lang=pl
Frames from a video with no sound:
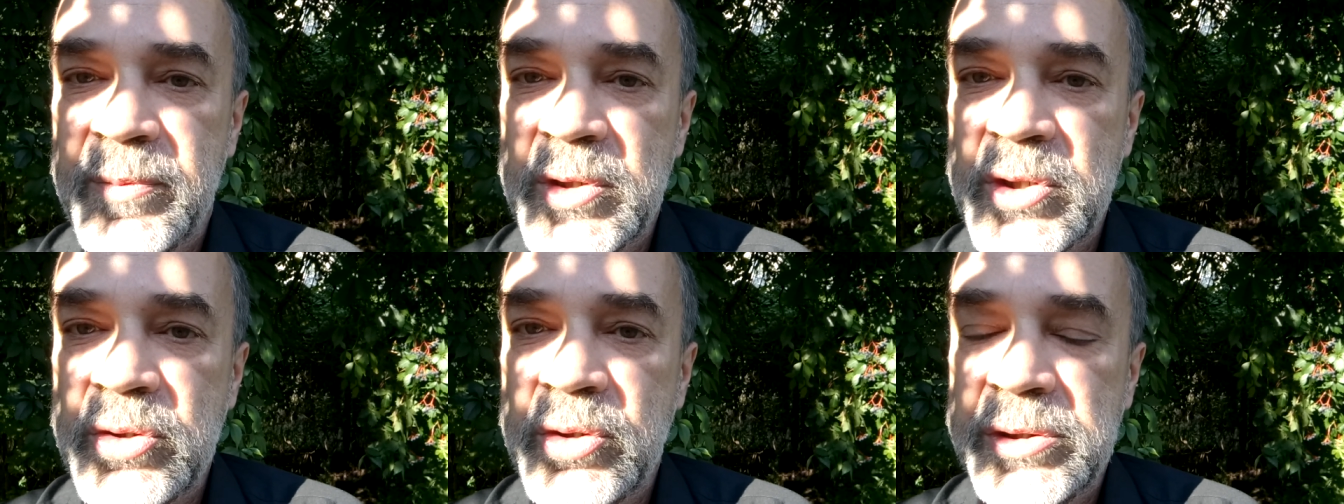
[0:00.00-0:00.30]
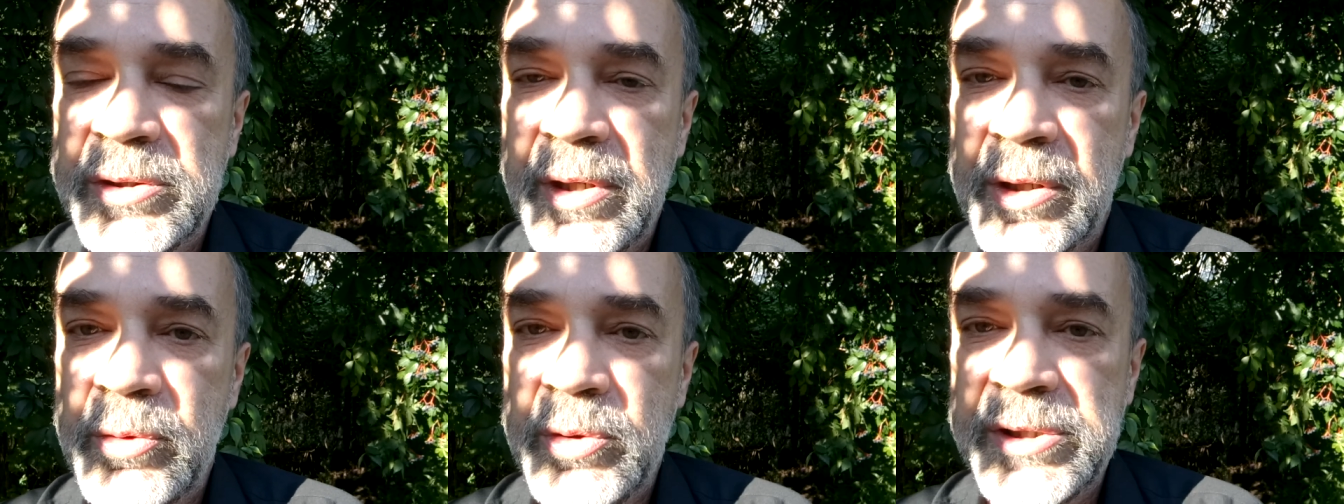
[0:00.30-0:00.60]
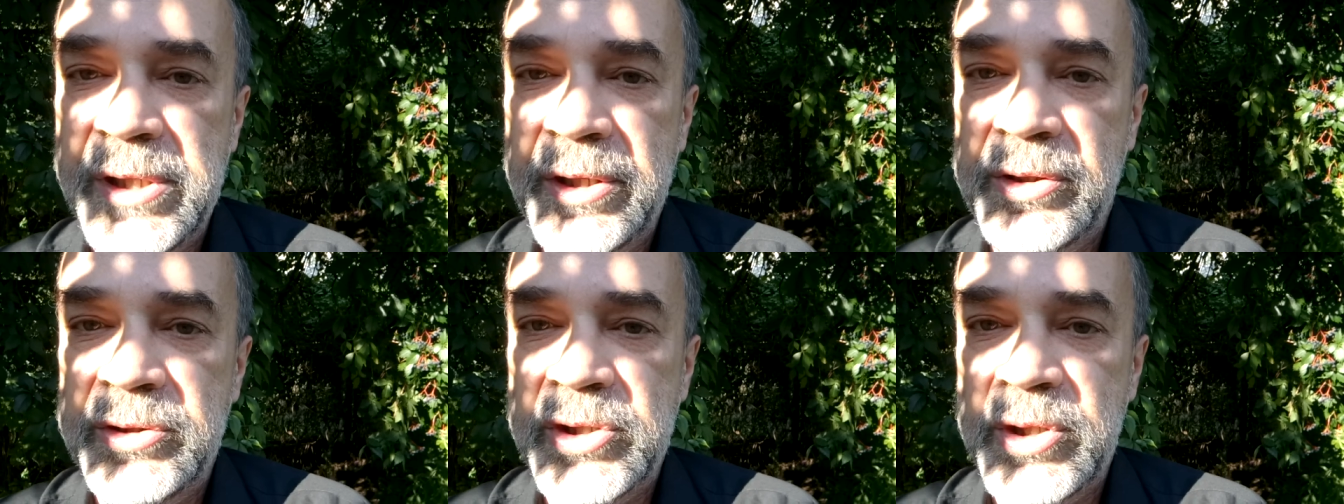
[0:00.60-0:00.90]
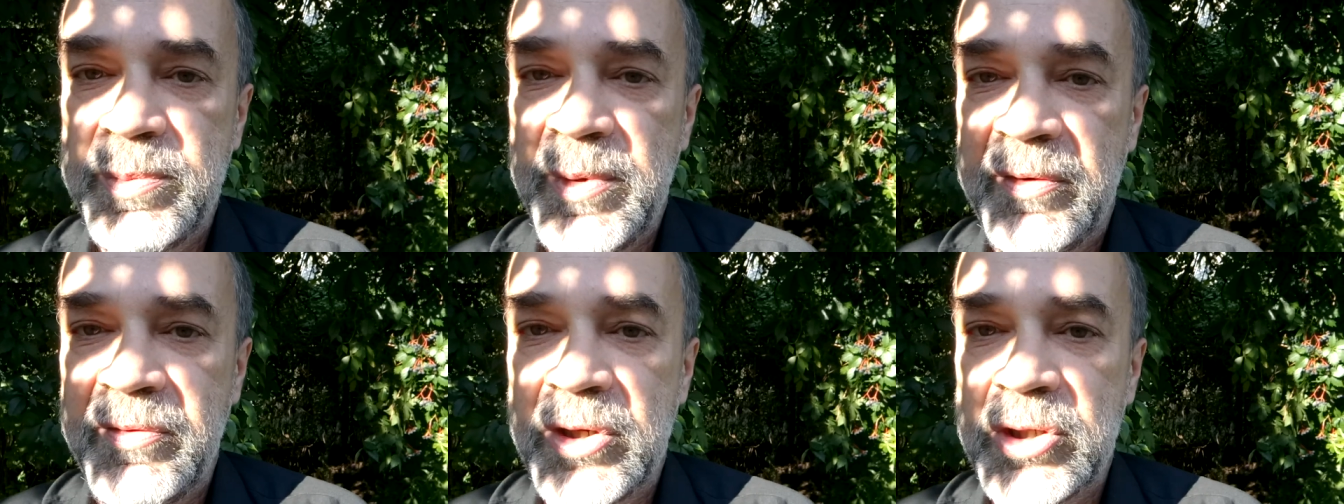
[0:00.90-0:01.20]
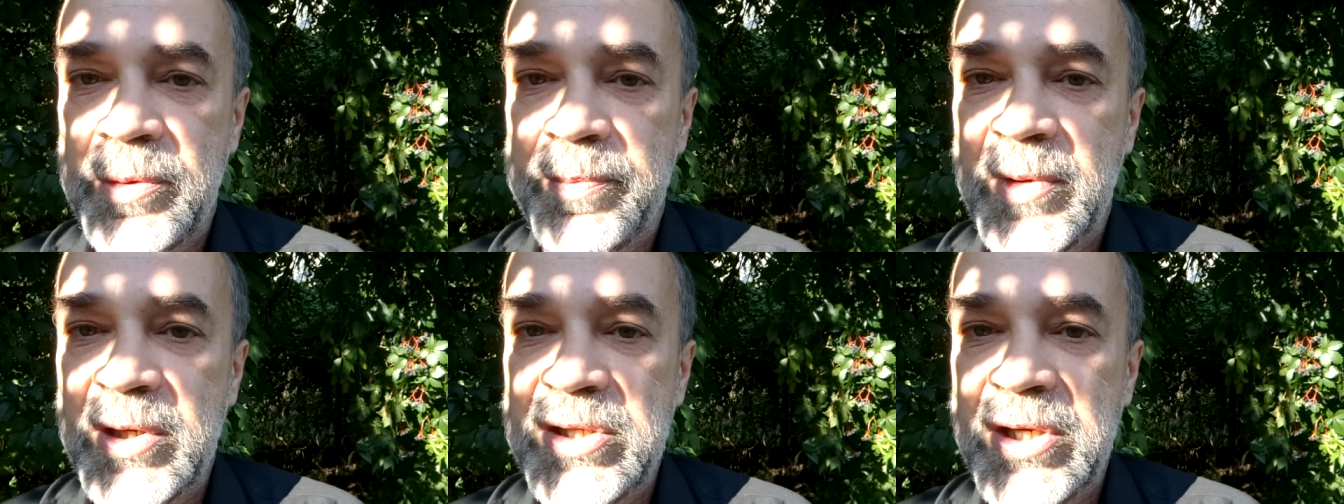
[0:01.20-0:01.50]
z którą akurat
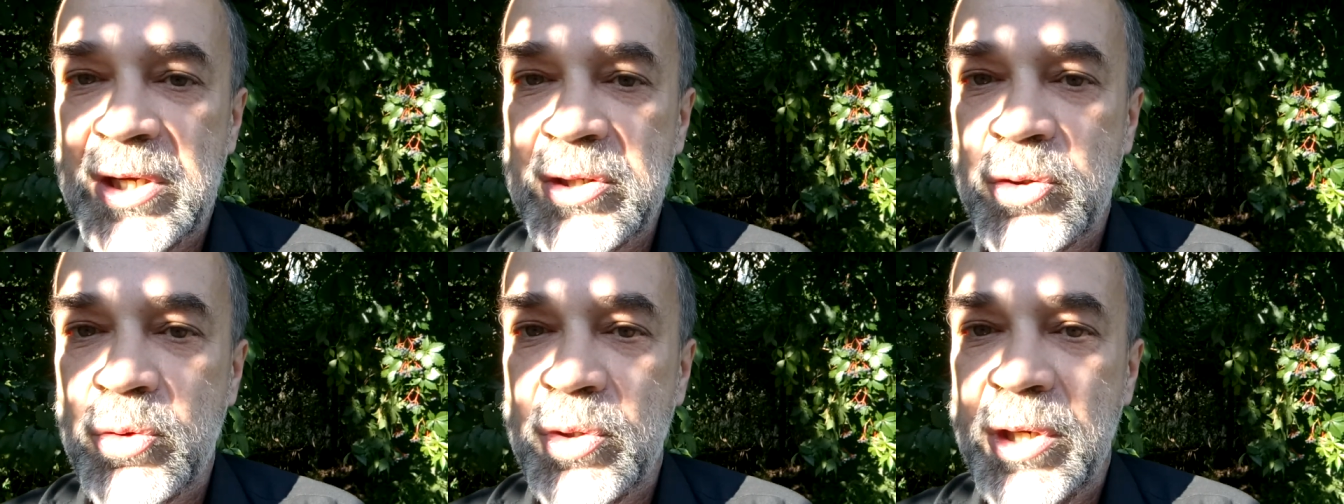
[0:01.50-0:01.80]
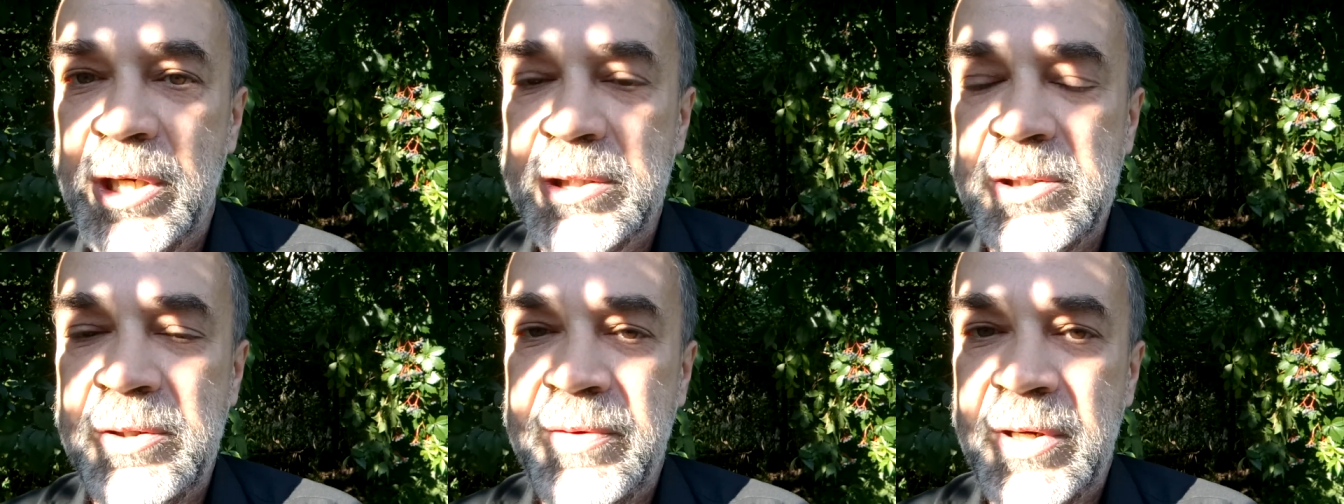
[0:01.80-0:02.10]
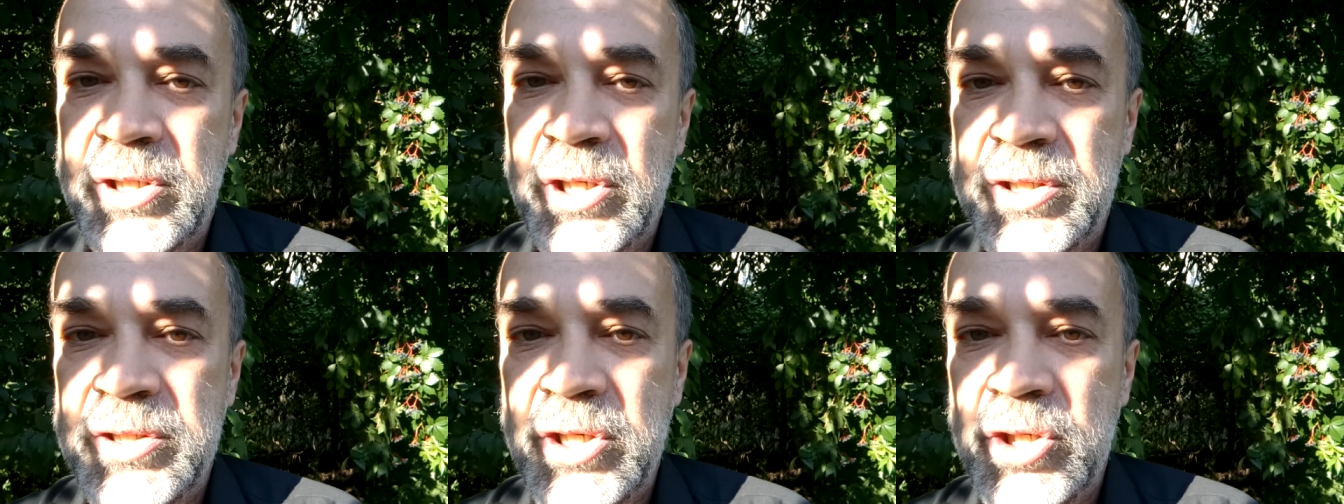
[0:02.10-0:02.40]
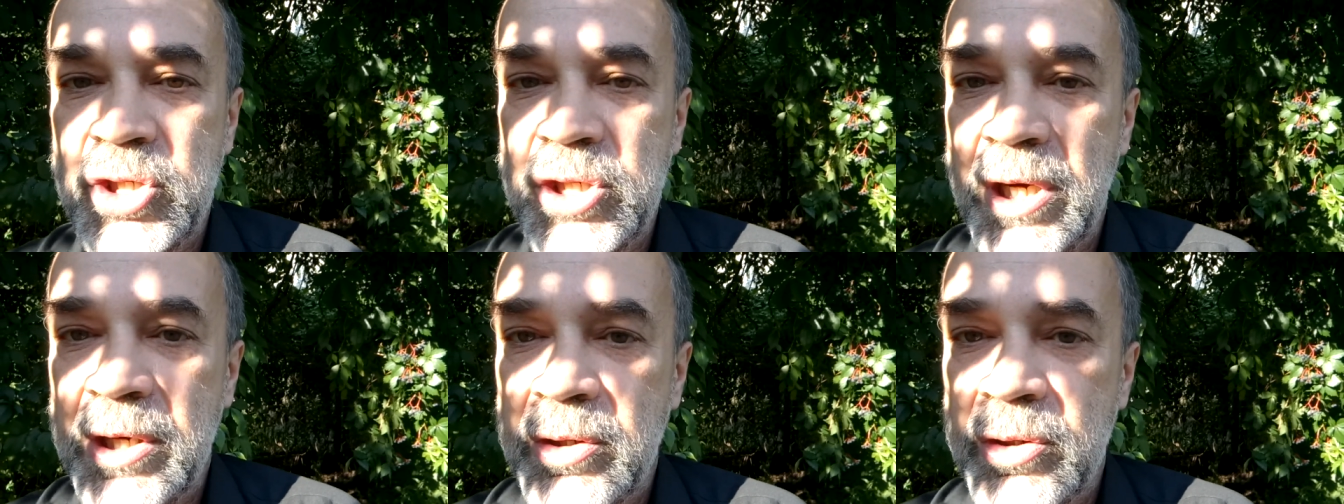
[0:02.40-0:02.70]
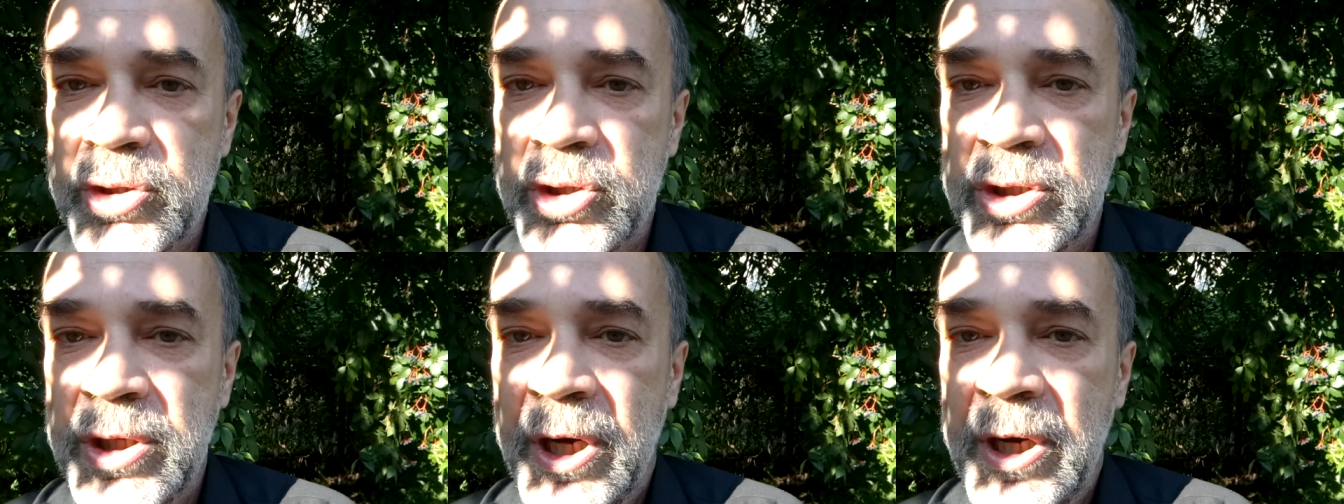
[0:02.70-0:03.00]
rozmawiasz, zasugerować, chcesz
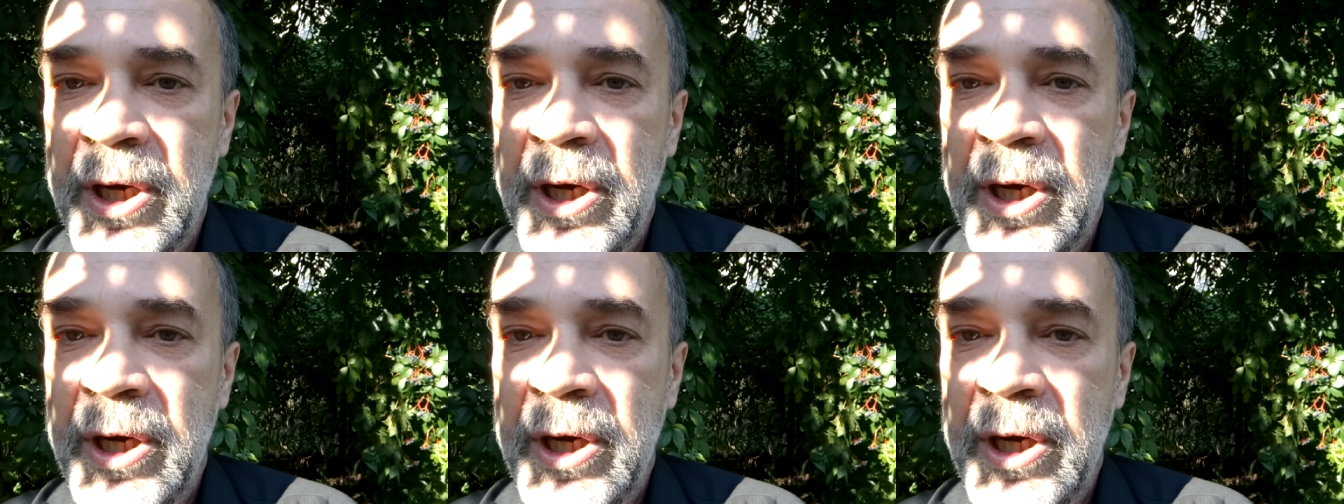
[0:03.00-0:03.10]
jakoś